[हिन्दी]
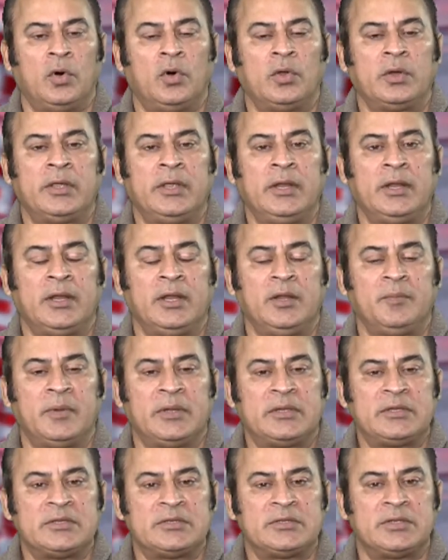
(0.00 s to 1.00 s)
और गिलगित
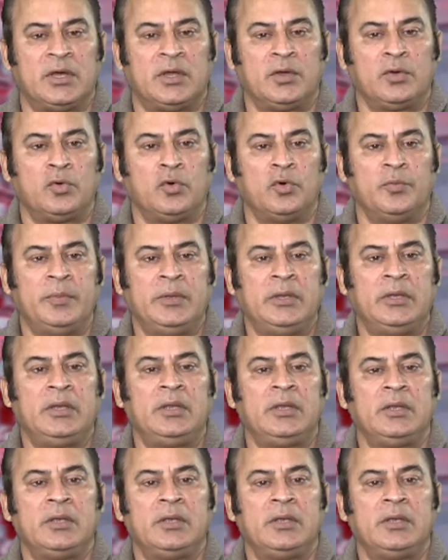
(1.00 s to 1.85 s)
बल्तिस्तान को भी